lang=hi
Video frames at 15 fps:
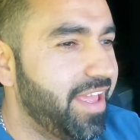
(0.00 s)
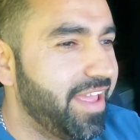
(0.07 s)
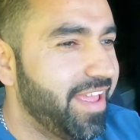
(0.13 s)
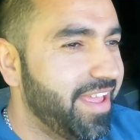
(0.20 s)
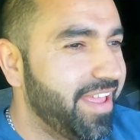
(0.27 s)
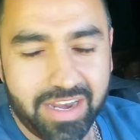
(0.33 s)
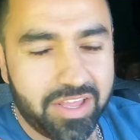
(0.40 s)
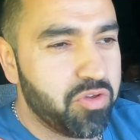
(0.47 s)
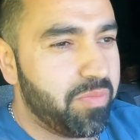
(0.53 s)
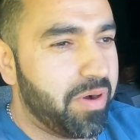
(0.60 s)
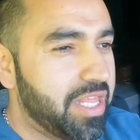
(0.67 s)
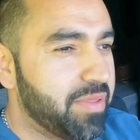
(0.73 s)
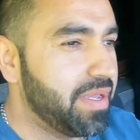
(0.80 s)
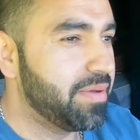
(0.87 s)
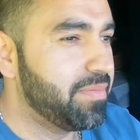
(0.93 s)
ये तो
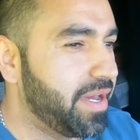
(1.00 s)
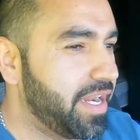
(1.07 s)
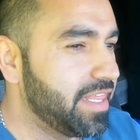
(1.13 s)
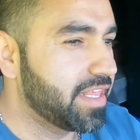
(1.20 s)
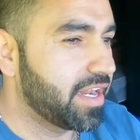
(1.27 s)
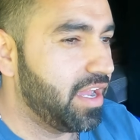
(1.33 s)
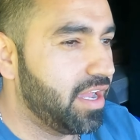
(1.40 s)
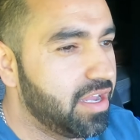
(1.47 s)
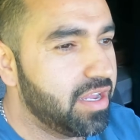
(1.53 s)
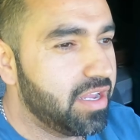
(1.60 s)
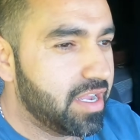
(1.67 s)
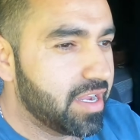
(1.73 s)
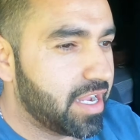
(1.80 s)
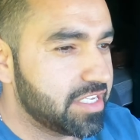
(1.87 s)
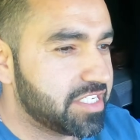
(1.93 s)
बाद में हमारी तरह
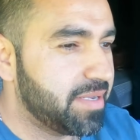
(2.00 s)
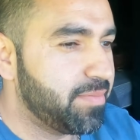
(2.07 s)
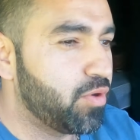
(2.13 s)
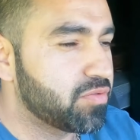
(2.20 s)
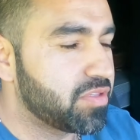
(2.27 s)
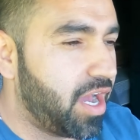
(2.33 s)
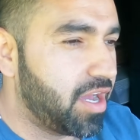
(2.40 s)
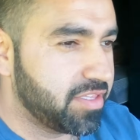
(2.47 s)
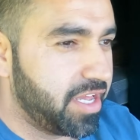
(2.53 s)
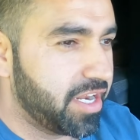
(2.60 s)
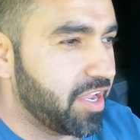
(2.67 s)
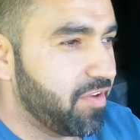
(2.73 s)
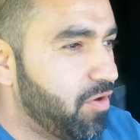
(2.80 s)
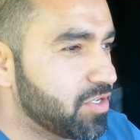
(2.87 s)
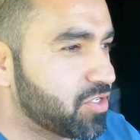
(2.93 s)
कच्चे में उतार
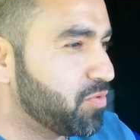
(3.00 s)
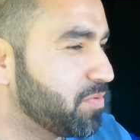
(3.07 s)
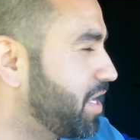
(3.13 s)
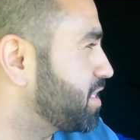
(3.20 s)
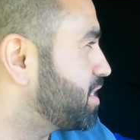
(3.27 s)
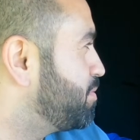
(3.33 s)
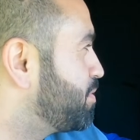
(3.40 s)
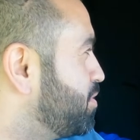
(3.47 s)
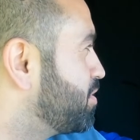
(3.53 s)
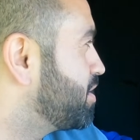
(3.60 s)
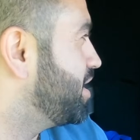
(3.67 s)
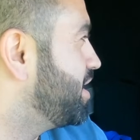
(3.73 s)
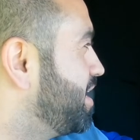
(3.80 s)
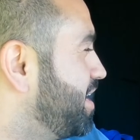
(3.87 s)
उतार के वॉशरूम करते फिरोगे